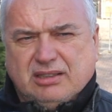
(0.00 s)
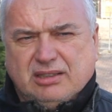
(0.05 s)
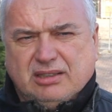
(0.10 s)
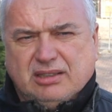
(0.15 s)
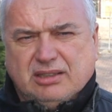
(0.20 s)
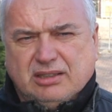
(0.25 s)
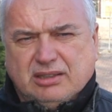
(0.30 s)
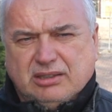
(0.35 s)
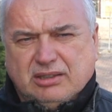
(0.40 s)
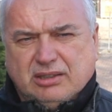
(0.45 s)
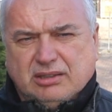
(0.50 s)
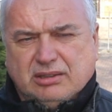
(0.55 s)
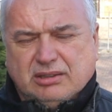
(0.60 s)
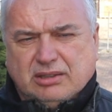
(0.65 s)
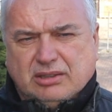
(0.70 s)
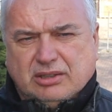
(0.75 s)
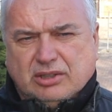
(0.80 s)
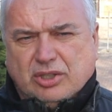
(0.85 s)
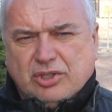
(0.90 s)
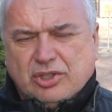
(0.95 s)
y,
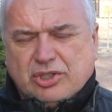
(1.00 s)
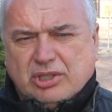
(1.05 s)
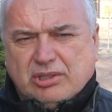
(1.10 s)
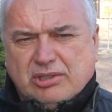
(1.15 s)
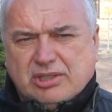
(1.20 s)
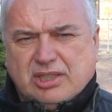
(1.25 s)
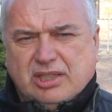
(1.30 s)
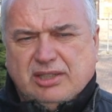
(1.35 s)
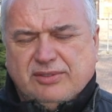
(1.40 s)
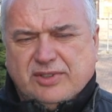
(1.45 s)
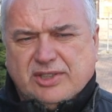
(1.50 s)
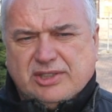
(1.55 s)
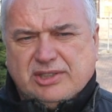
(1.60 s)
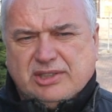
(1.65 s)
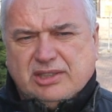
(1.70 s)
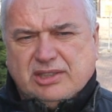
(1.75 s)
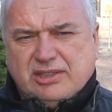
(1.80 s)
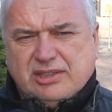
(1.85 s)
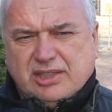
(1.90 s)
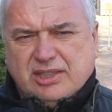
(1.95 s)
kończące
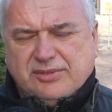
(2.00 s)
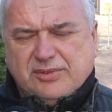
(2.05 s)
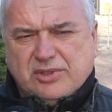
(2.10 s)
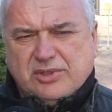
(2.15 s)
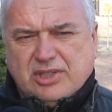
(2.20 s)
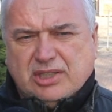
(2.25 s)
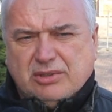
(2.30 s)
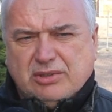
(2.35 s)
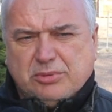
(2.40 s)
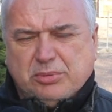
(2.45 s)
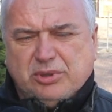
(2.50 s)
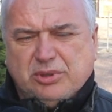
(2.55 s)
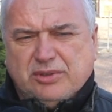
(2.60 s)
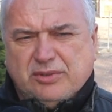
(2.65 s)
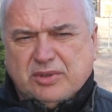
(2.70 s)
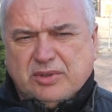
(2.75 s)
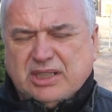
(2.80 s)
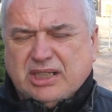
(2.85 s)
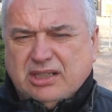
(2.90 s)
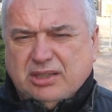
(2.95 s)
inwestycje związaną z
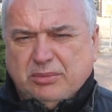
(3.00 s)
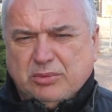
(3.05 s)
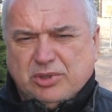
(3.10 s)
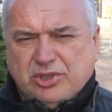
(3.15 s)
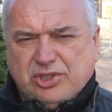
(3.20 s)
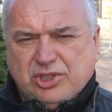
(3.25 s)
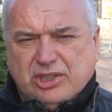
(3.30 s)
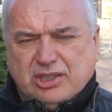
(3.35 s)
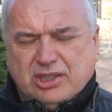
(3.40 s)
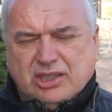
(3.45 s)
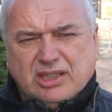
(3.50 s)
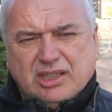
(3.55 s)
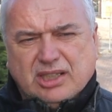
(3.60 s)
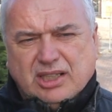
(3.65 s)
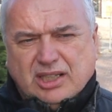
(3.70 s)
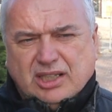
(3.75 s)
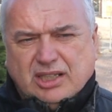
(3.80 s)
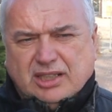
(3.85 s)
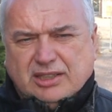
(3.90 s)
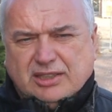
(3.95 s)
budową Galerii Młociny.
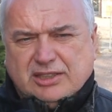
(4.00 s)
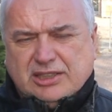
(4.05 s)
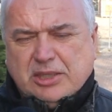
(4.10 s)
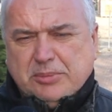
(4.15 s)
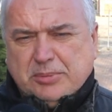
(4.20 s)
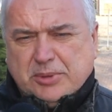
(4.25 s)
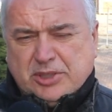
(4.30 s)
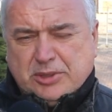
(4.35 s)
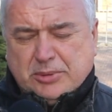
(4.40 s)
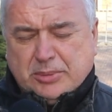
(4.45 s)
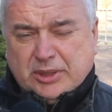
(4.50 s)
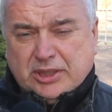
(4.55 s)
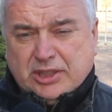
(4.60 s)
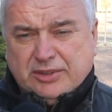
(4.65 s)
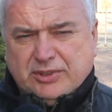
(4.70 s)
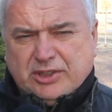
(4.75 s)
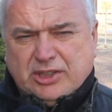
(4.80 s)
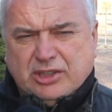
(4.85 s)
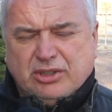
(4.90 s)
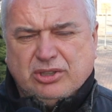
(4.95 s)
Z tej
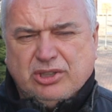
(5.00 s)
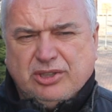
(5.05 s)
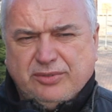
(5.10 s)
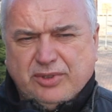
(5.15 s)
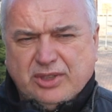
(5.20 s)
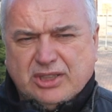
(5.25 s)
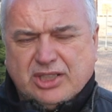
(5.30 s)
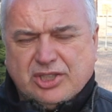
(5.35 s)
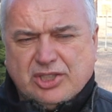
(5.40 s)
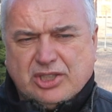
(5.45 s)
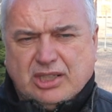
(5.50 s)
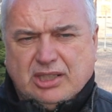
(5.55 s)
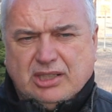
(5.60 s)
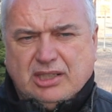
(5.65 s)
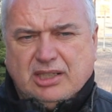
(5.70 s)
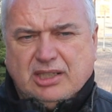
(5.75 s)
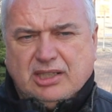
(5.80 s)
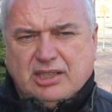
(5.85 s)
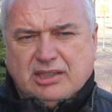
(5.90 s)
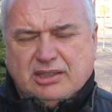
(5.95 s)
perspektywy tego nie widać,
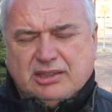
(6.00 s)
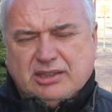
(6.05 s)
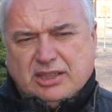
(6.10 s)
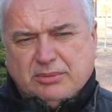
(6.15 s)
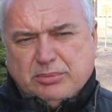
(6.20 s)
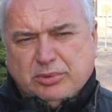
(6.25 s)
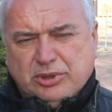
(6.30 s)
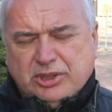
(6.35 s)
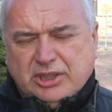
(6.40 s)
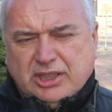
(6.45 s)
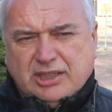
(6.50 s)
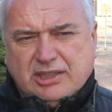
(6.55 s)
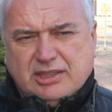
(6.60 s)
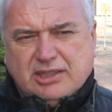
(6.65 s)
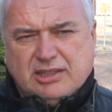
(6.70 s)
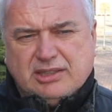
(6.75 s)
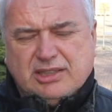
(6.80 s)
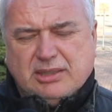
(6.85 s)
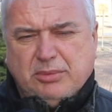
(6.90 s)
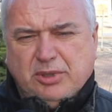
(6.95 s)
ale ten budynek
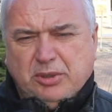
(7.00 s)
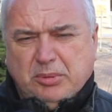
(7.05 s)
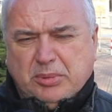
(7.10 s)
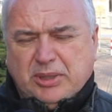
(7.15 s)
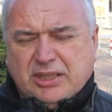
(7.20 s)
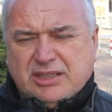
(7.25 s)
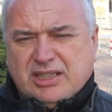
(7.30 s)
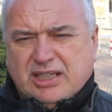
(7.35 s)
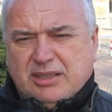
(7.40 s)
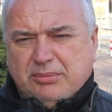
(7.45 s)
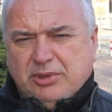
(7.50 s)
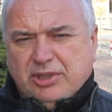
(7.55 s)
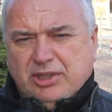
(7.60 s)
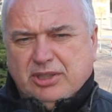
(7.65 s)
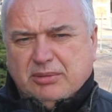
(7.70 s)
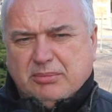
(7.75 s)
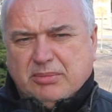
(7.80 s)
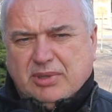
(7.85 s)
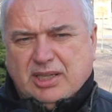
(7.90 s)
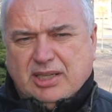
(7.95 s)
za moimi
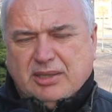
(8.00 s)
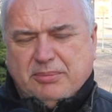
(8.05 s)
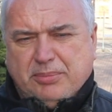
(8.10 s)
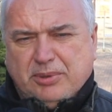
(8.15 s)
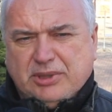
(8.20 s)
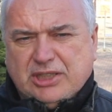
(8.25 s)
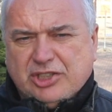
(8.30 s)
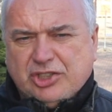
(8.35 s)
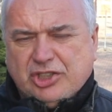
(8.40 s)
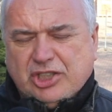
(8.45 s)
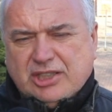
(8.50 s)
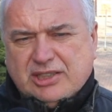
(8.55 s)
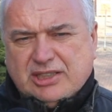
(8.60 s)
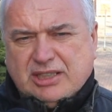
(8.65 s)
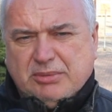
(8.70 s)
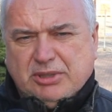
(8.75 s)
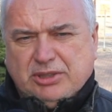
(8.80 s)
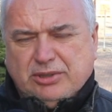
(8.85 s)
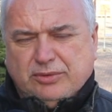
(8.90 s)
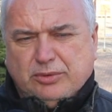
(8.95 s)
plecami ma ponad
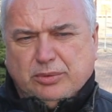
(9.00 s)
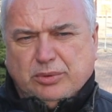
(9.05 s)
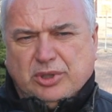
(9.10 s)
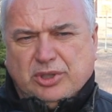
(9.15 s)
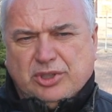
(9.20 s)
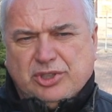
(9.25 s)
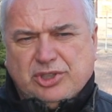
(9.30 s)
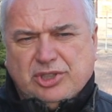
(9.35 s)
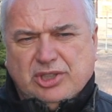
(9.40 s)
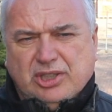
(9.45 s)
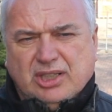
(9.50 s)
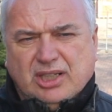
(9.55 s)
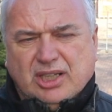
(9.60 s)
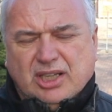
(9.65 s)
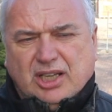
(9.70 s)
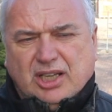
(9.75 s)
400 metrów długości.